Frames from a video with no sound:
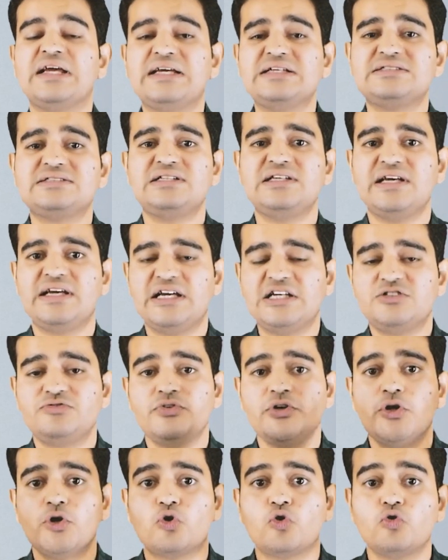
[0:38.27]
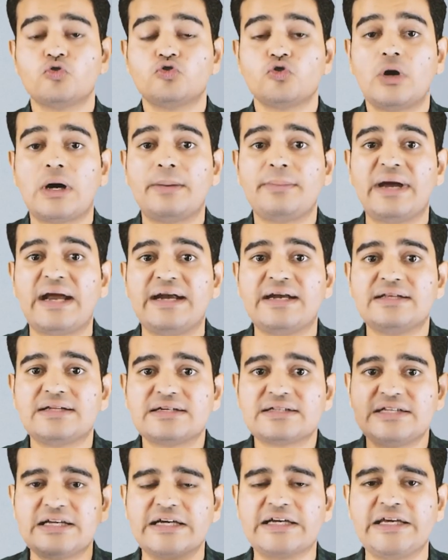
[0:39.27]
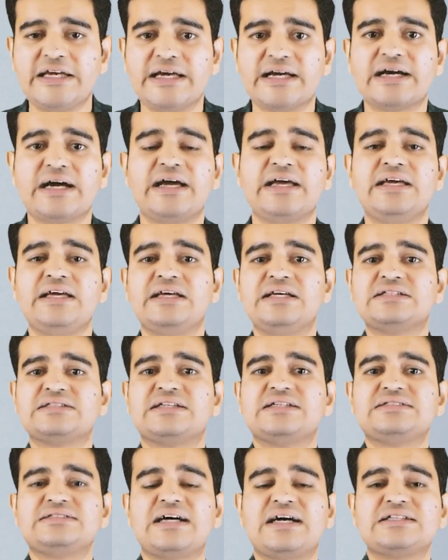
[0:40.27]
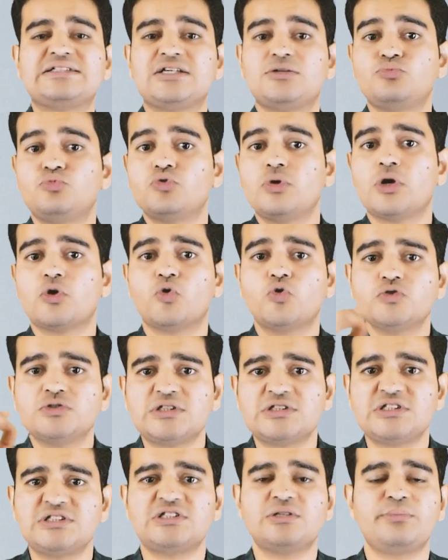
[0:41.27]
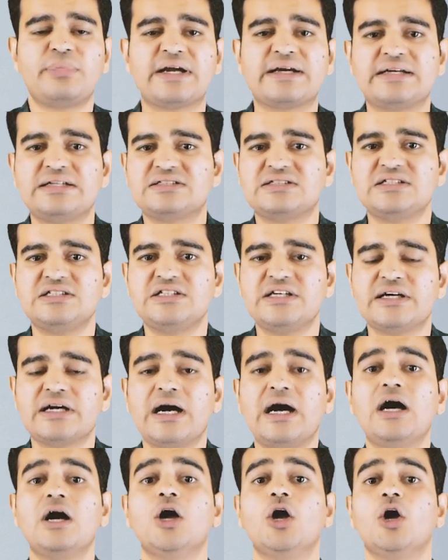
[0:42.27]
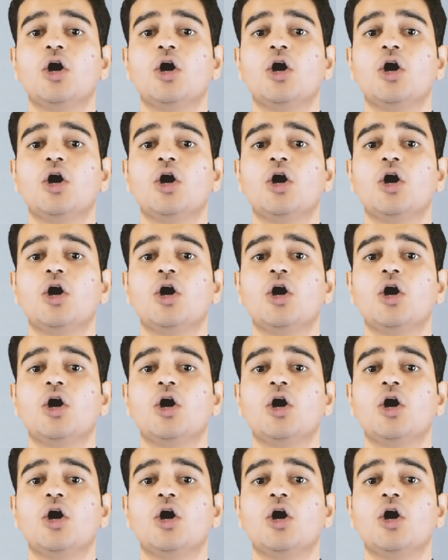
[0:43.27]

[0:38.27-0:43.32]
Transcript: इसलिए इस वीडियो को तो आप एंड तक देखिएगा ही इसके साथ साथ पूरा कोर्स अच्छे से प्रैक्टिस कीजिएगा